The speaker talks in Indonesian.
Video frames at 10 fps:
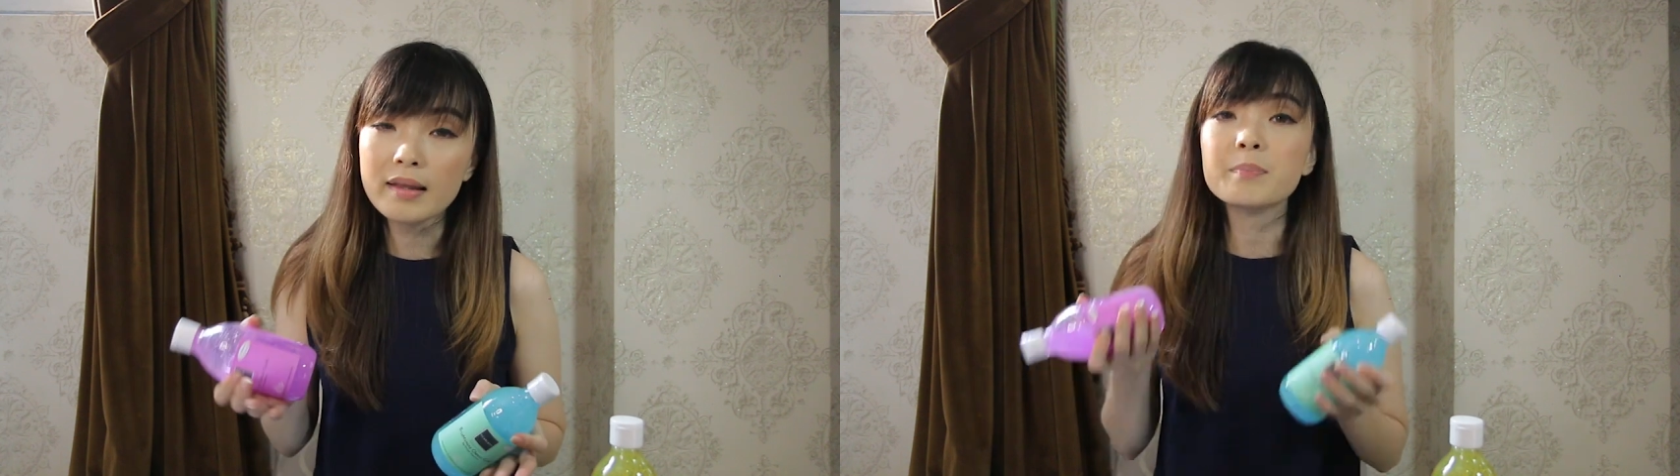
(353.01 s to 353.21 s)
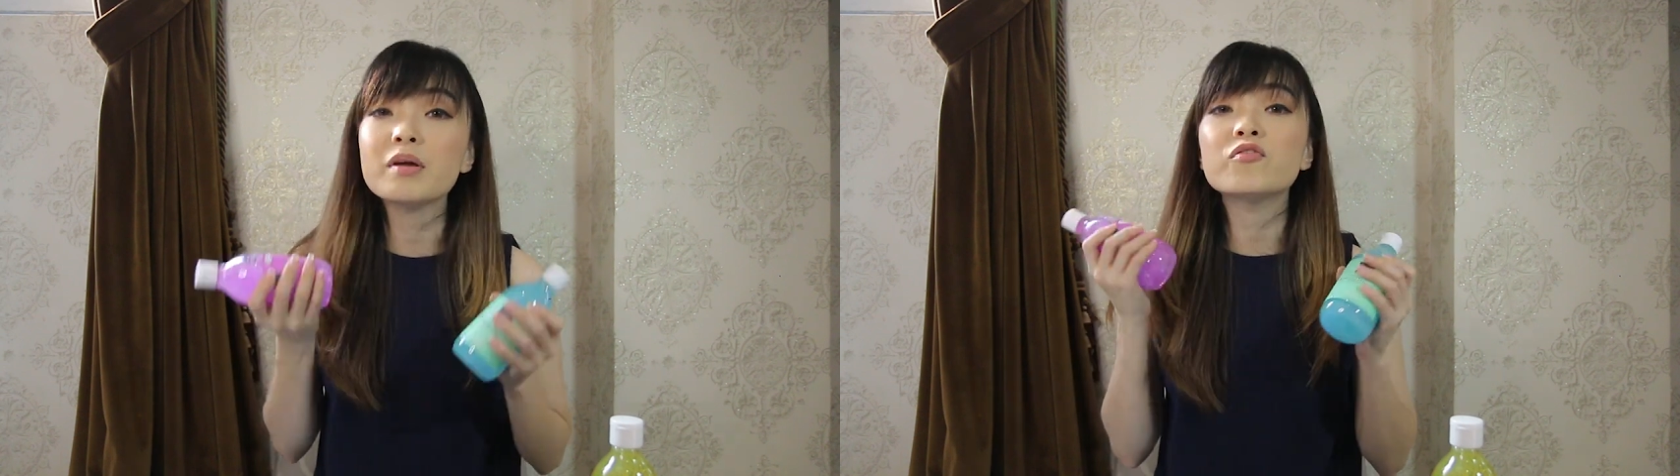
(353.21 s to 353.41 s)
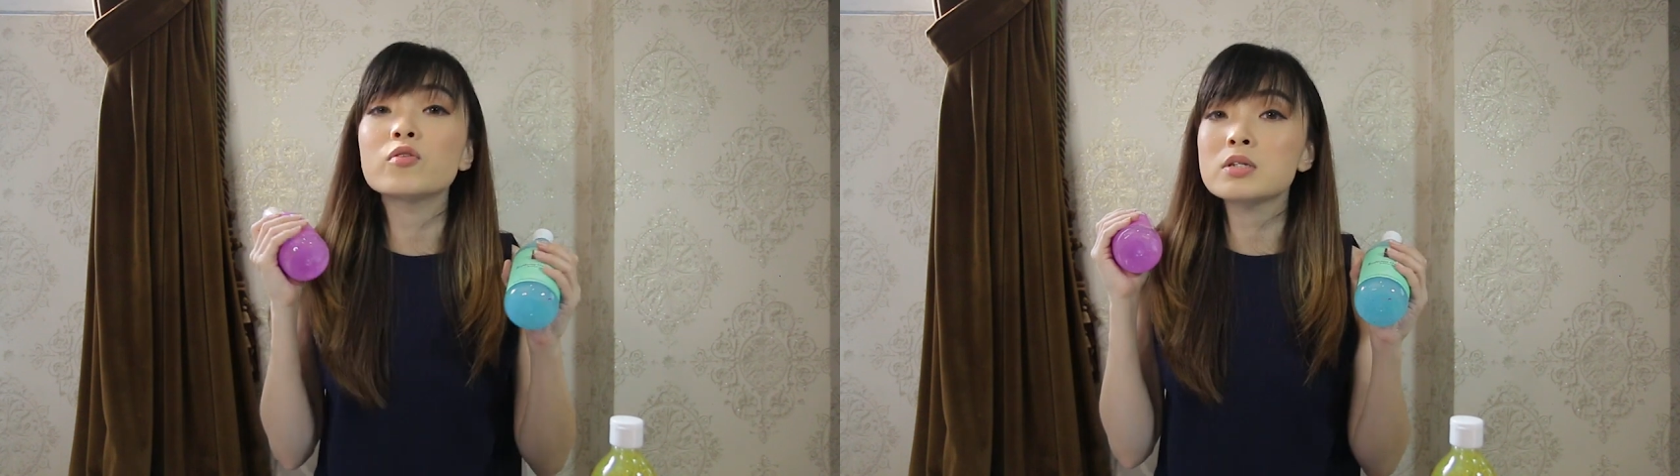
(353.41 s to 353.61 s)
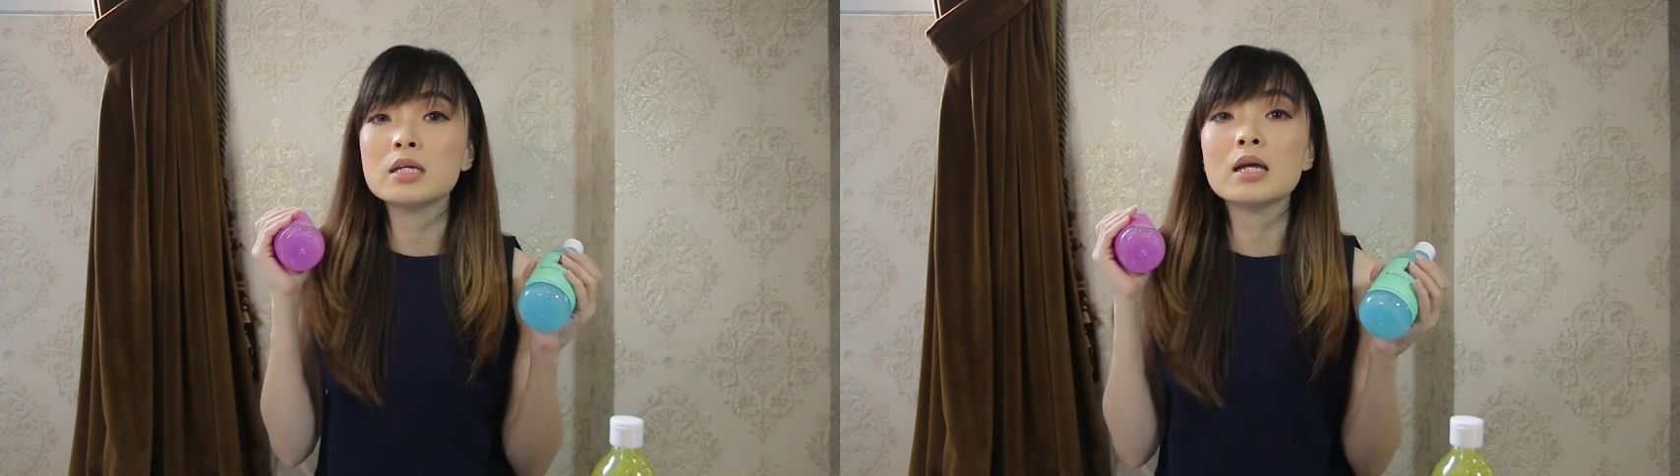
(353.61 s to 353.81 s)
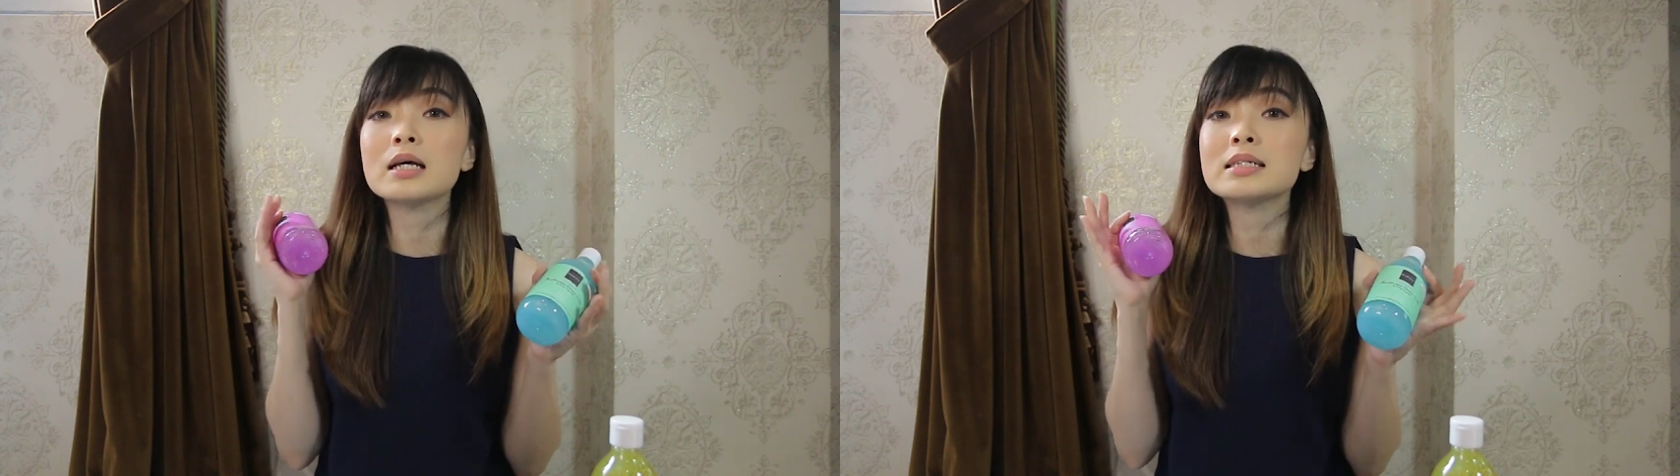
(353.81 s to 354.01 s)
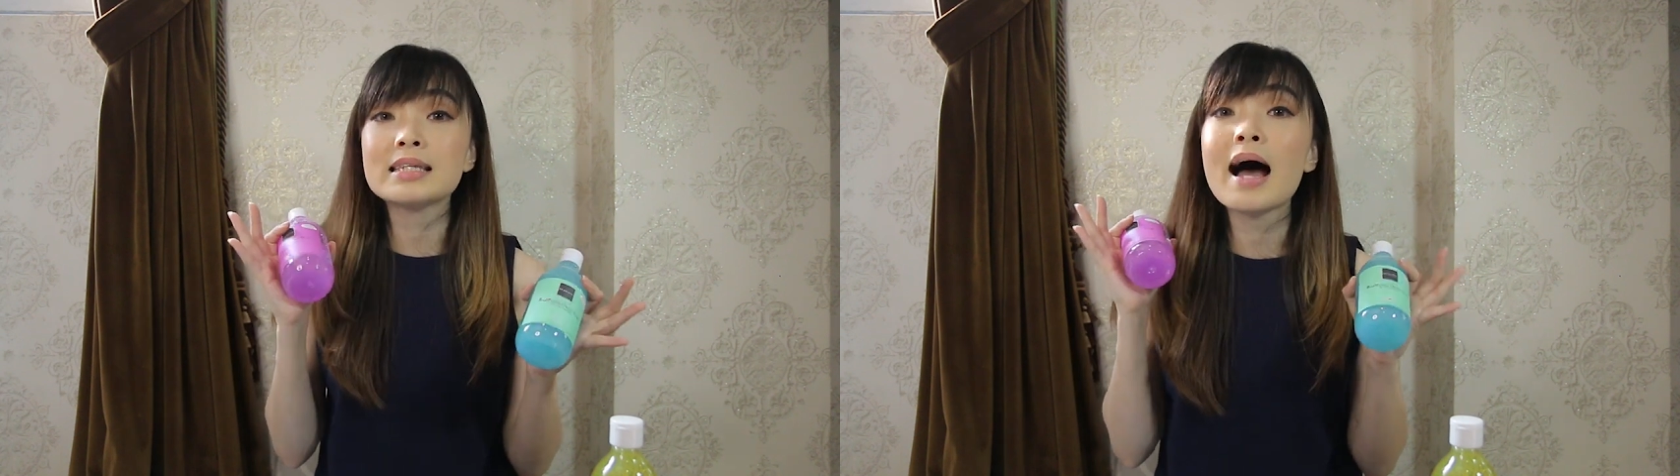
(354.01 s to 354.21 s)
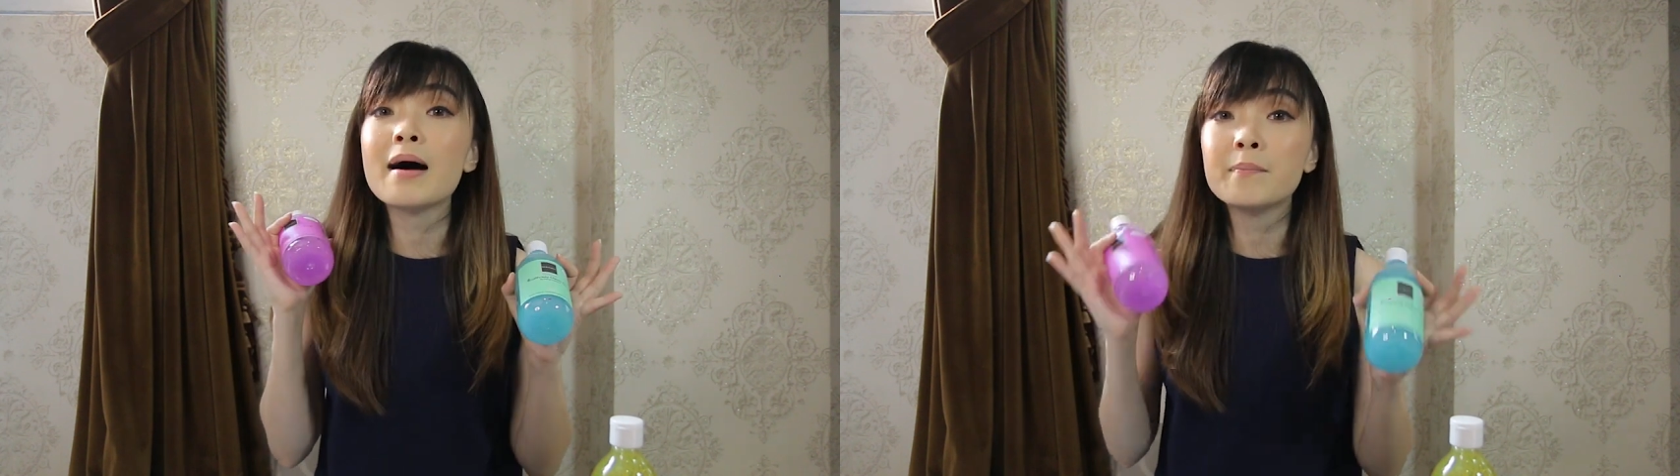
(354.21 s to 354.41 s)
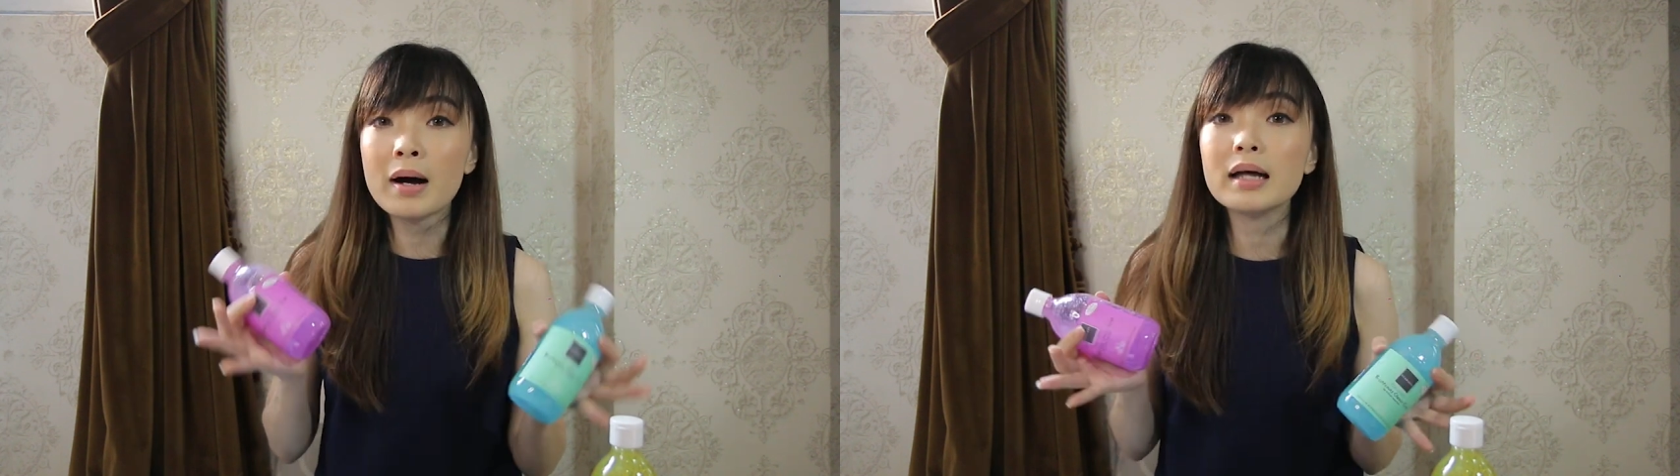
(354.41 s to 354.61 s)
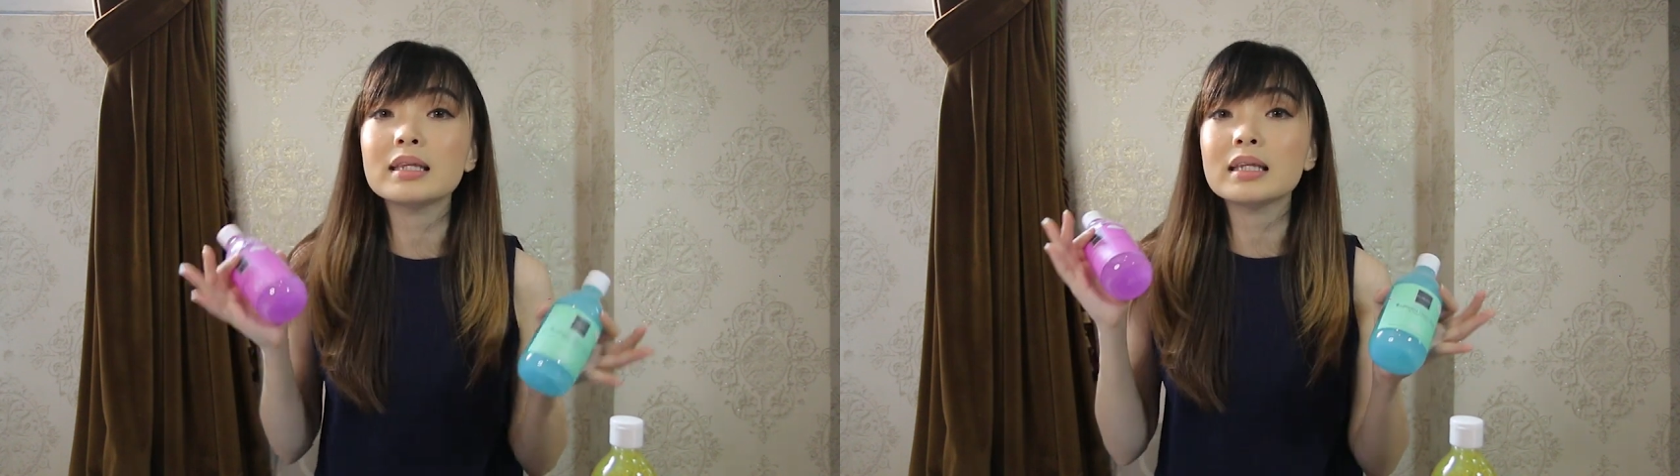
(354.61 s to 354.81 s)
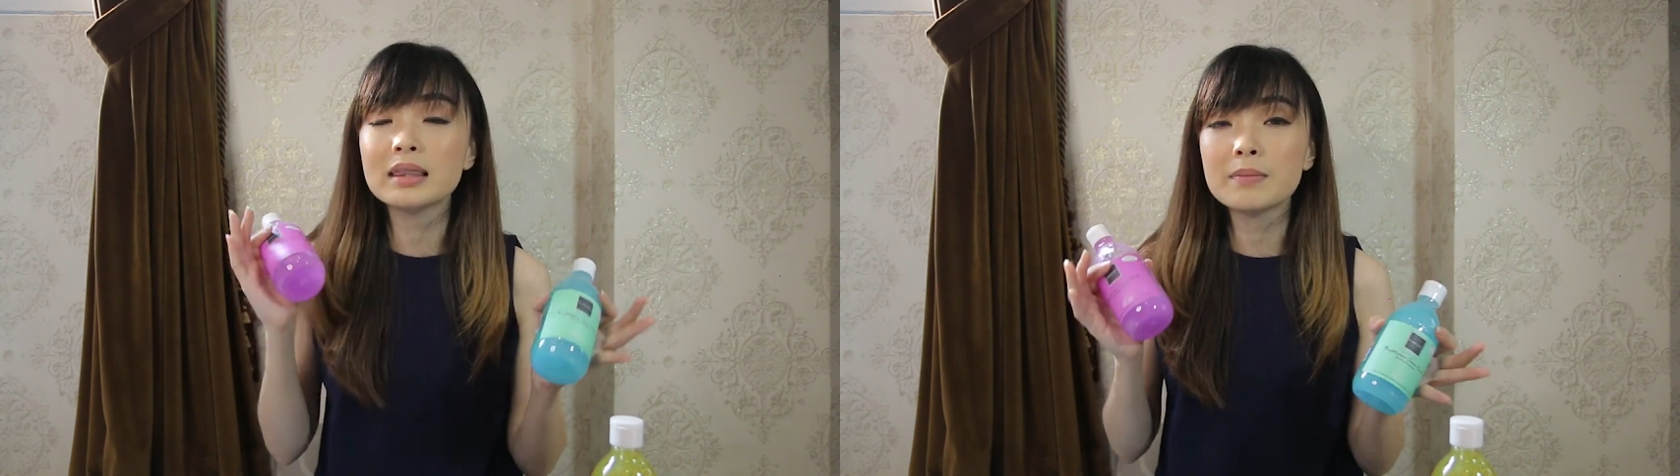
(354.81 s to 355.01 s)
tapi fungsinya sama,
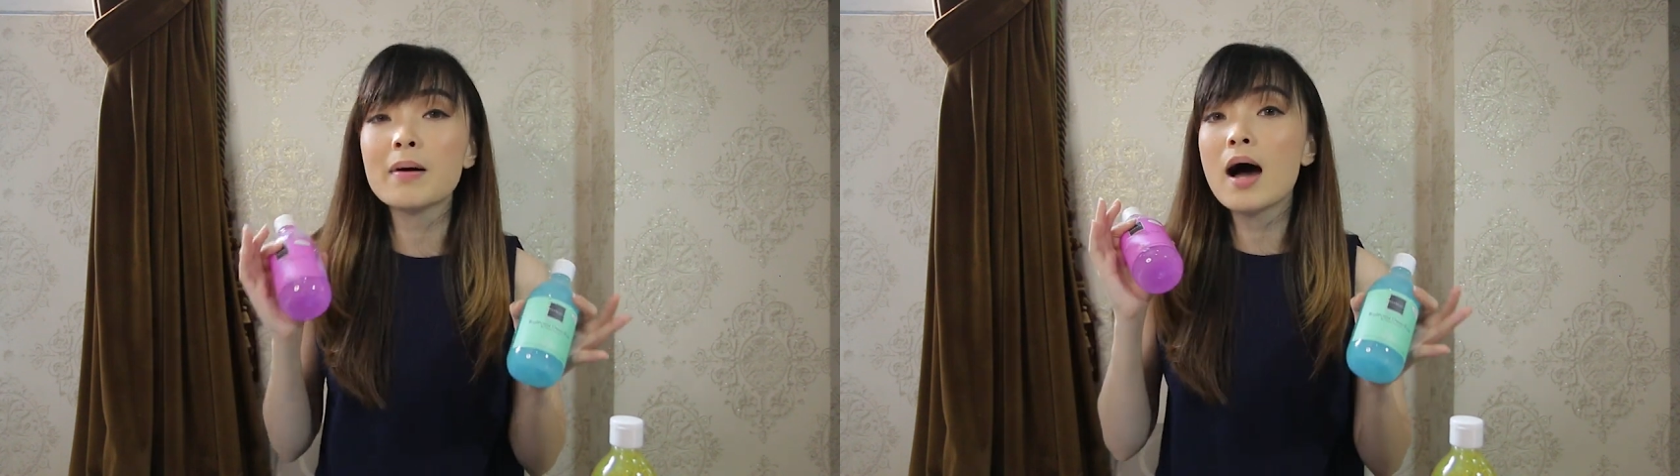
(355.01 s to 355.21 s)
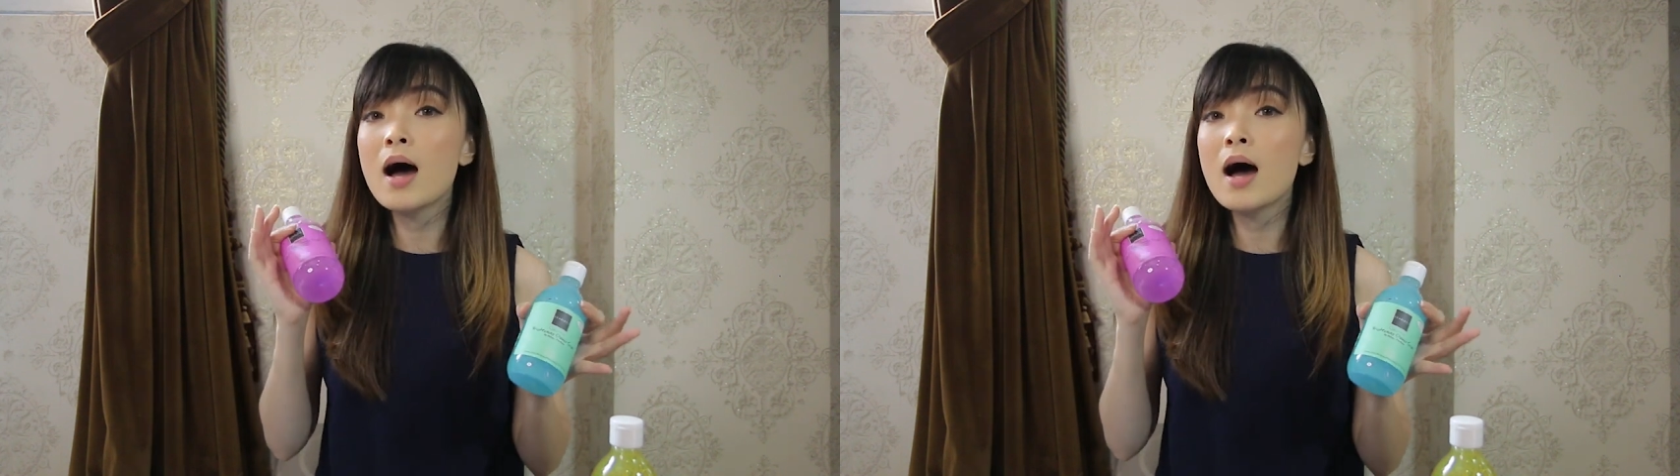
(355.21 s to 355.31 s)
tetap